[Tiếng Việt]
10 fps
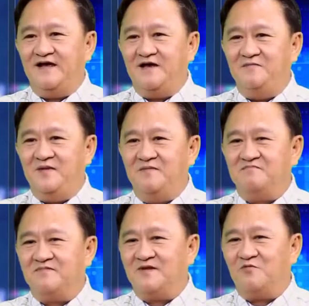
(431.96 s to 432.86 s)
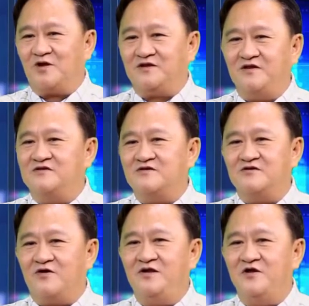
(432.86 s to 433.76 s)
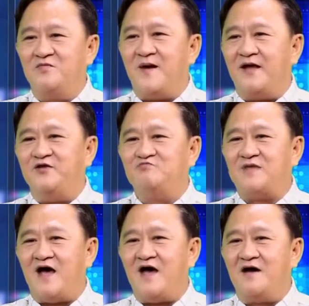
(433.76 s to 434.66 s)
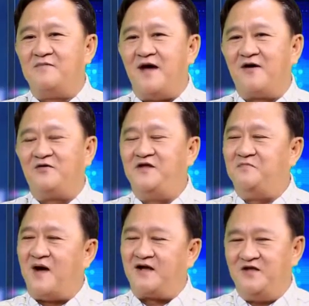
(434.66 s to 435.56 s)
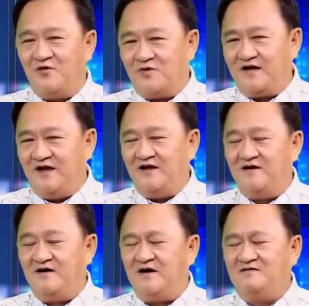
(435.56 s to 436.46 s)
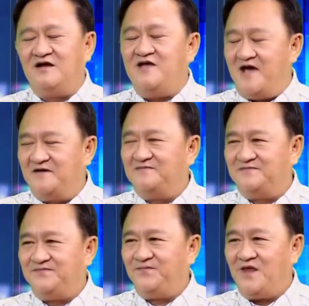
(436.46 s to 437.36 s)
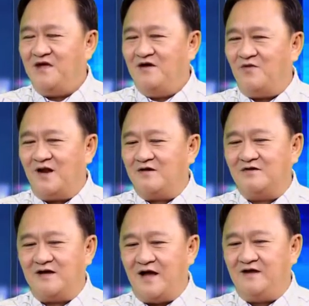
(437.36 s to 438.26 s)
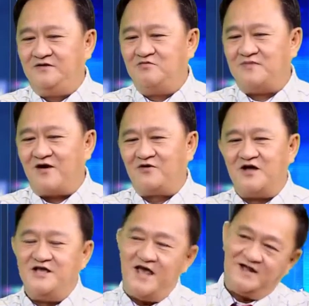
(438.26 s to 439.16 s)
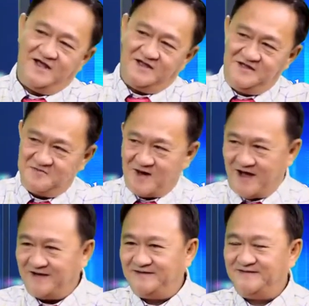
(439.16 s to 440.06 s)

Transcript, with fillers: à, quan tính thường nói nếu mà chúng ta mà có tiền bạc nhiều thì ít thời gian. Và là ngược lại chúng ta có thời gian thì ít tiền bạc.